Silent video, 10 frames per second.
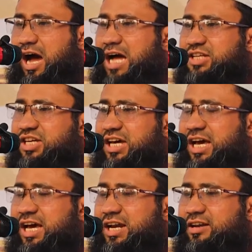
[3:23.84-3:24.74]

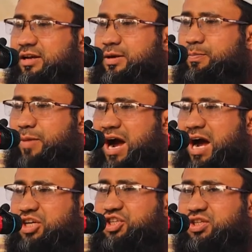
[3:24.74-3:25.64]
আজকের
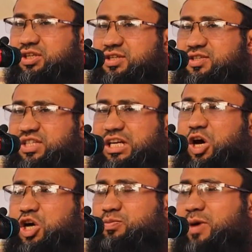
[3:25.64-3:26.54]
মাস
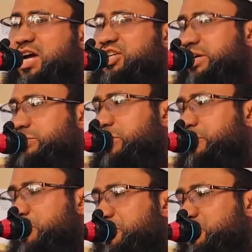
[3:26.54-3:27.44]
জিলহজ মাস যেভাবে
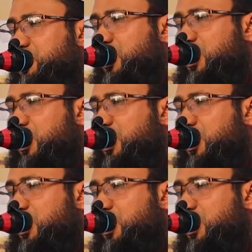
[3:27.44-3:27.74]
পবিত্র